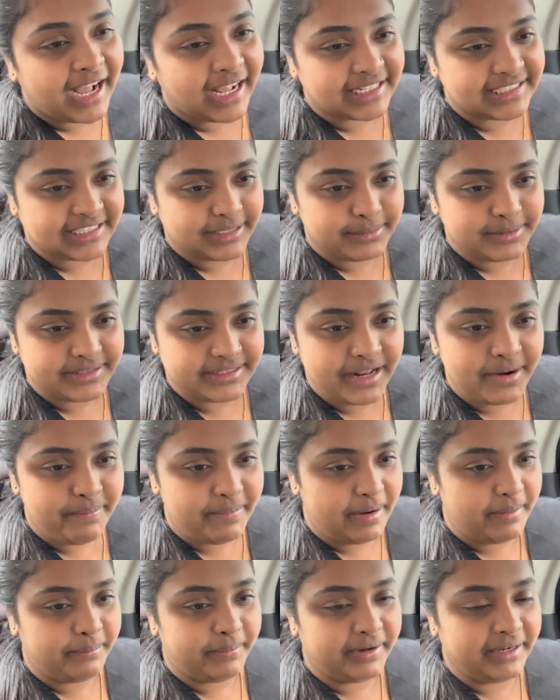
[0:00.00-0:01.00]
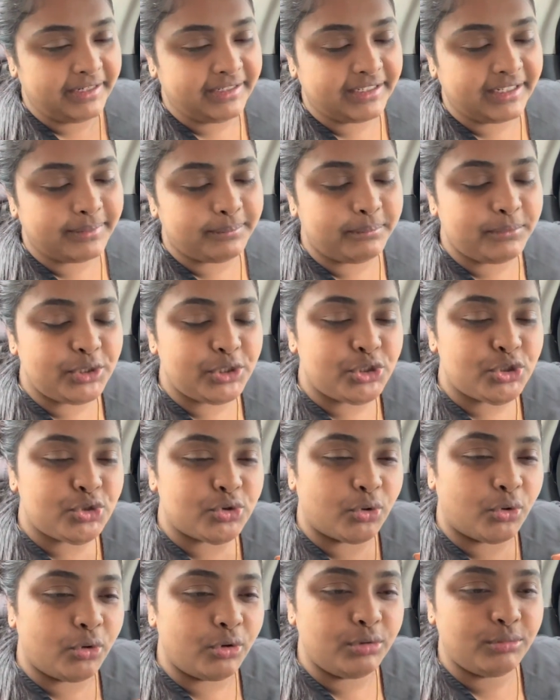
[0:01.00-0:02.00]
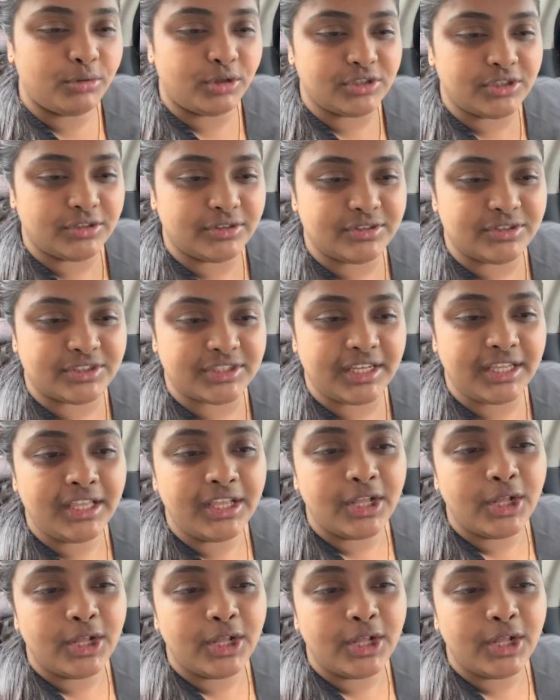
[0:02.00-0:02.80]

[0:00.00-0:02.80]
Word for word: আজকে আমার সেলফ প্যাম্পারিং ডে ভীষণ মজা হচ্ছে